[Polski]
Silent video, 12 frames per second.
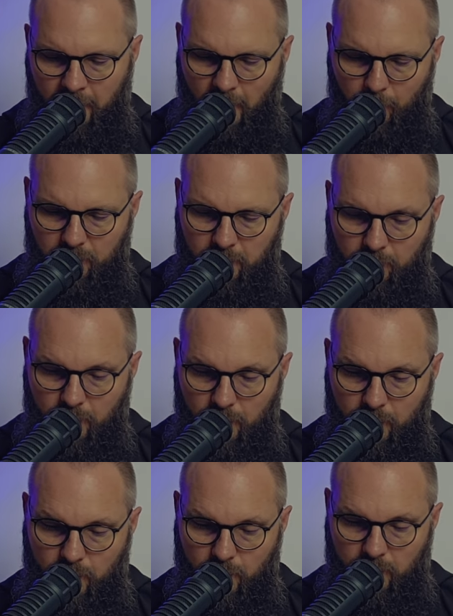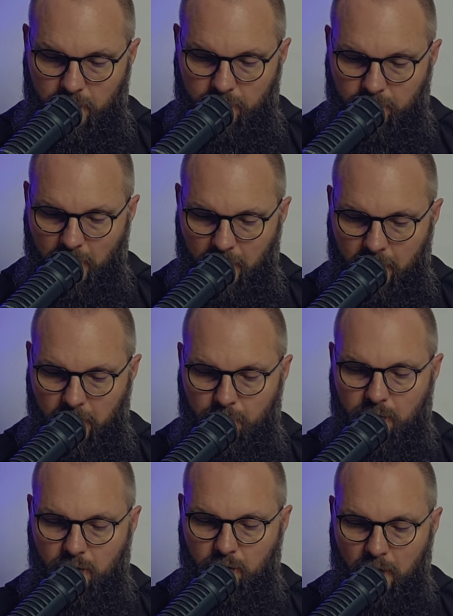A potem Chrystus daje te
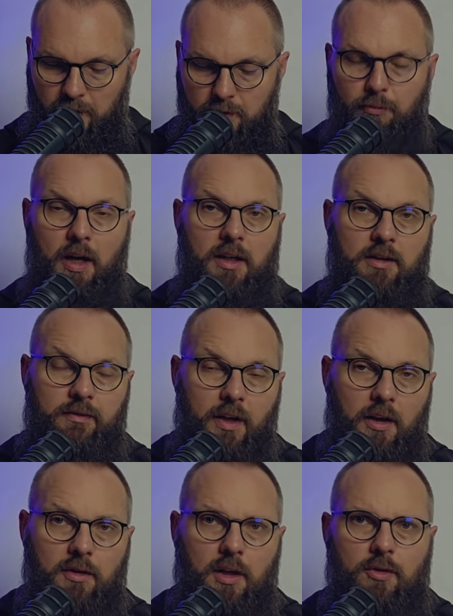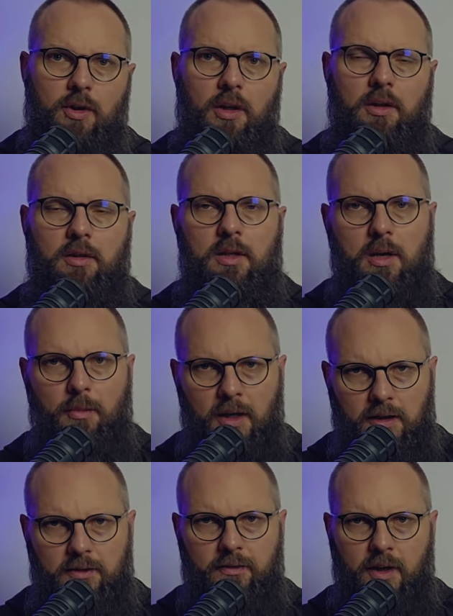przykłady martwienia się i
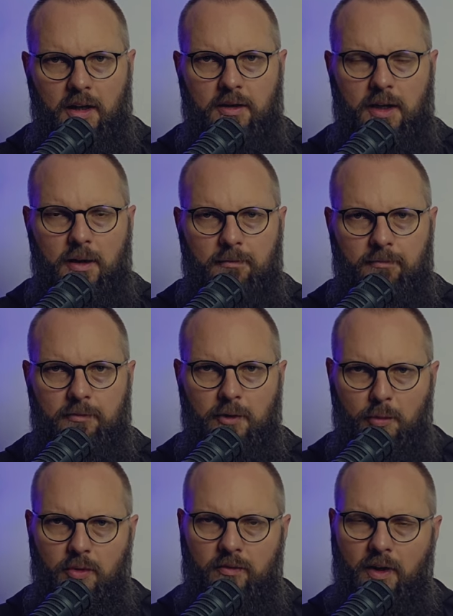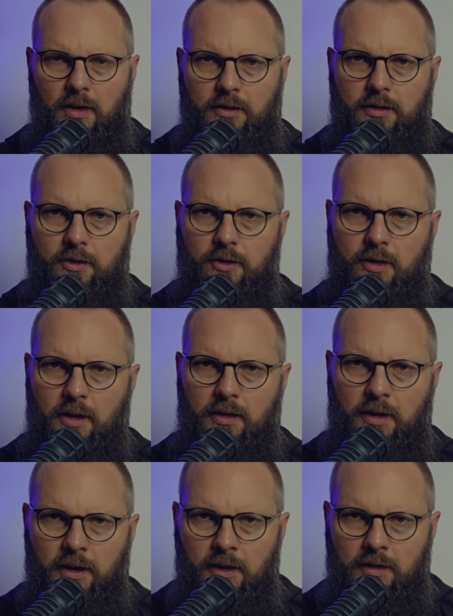niemartwienia, no bo faktycznie
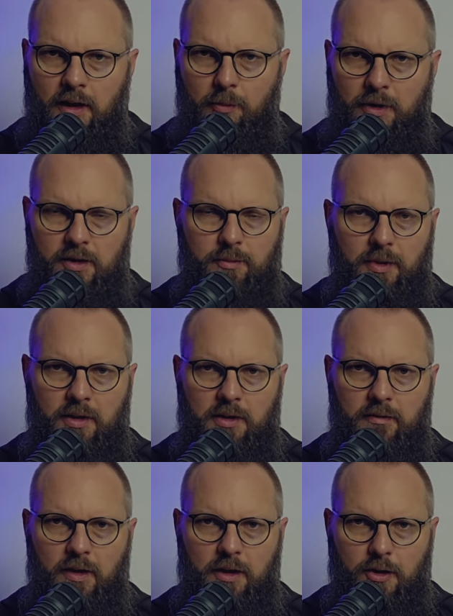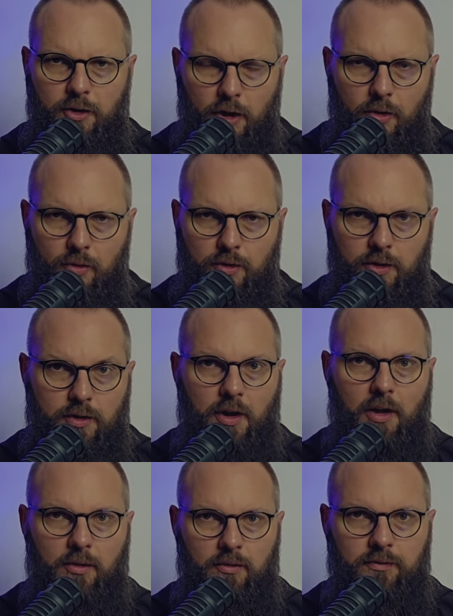ta perspektywa naszego
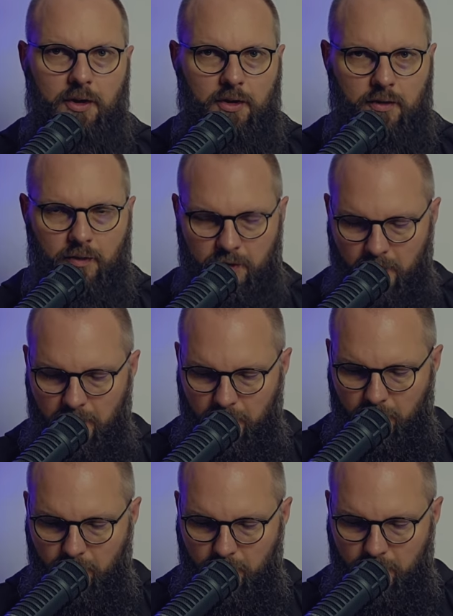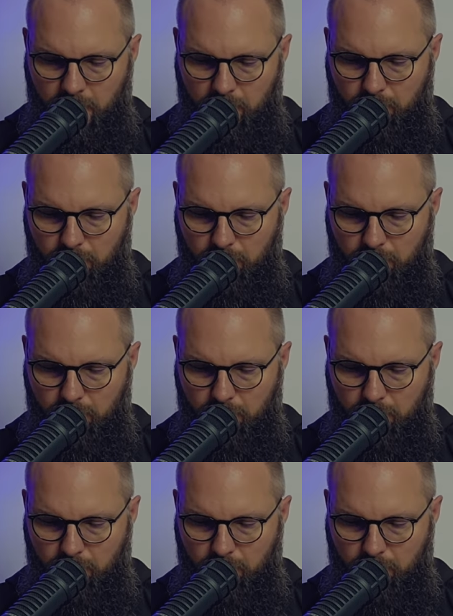życia, również związanego z